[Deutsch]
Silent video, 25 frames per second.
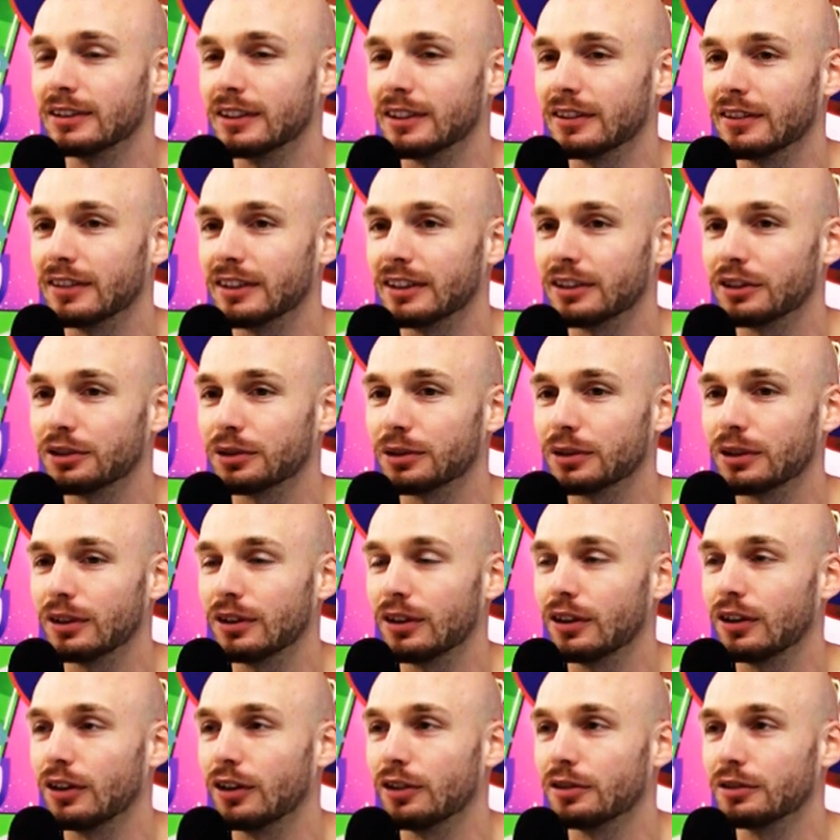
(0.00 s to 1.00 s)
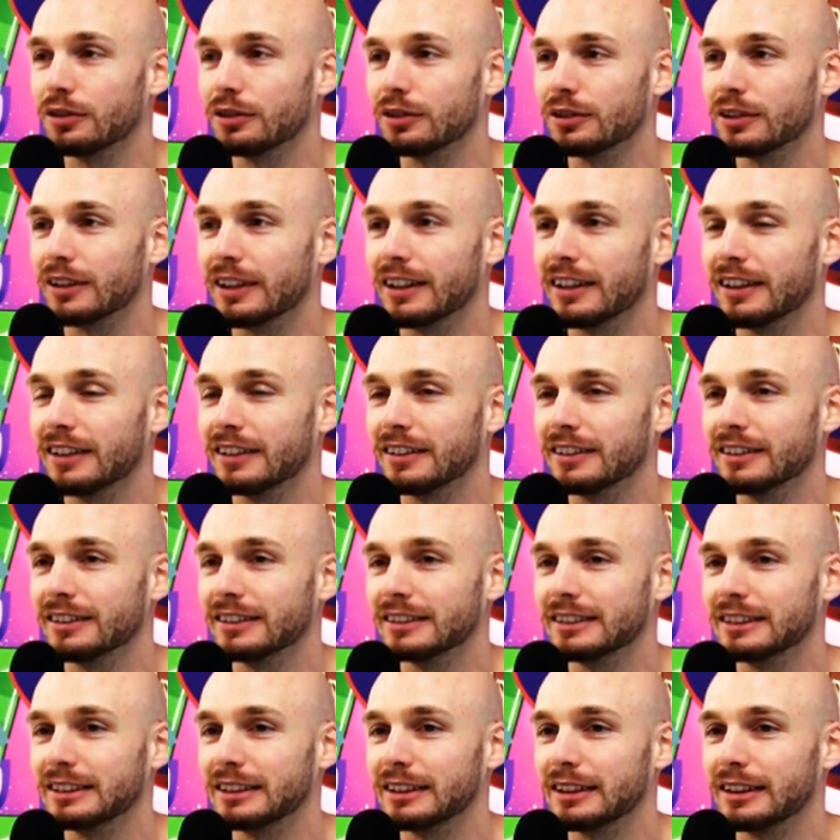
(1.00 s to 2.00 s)
Da war ich früher auch oft und gerne
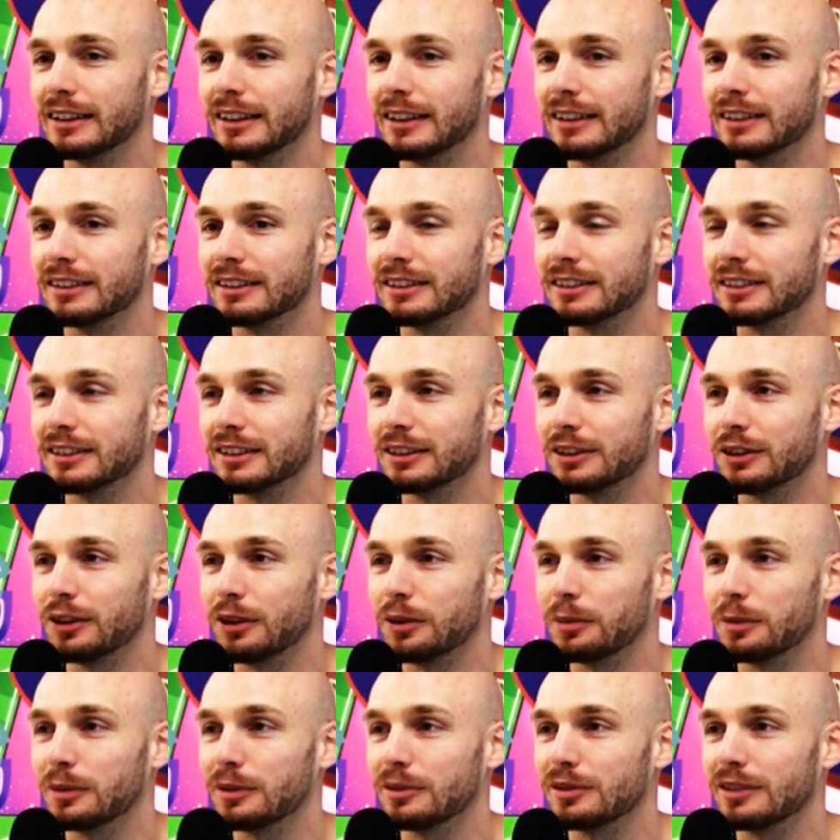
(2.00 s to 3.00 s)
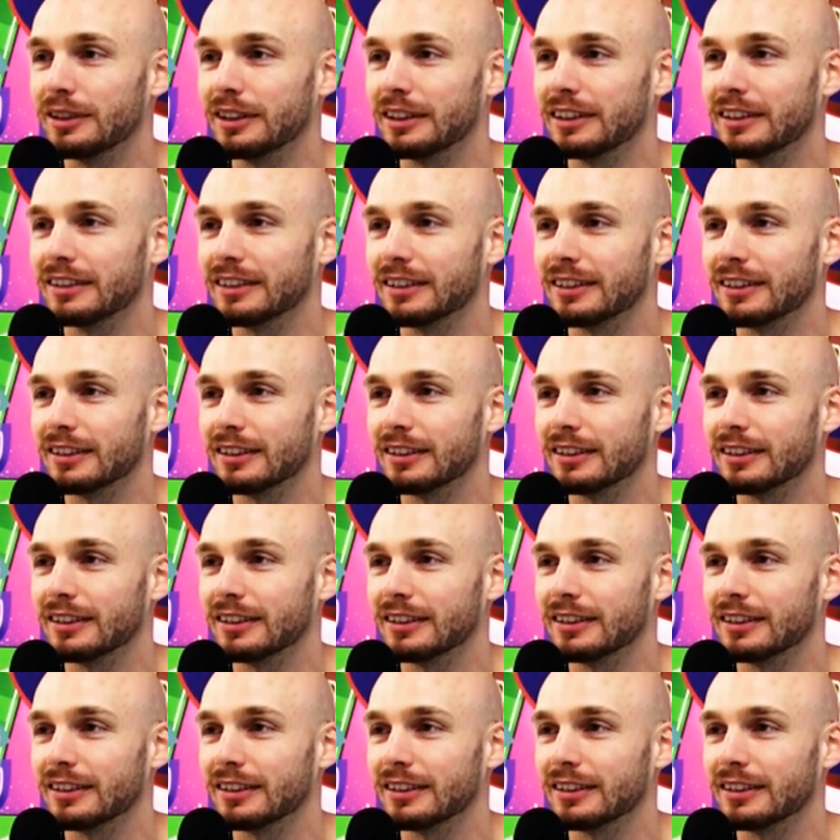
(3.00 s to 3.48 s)
als Dortmund-Fan.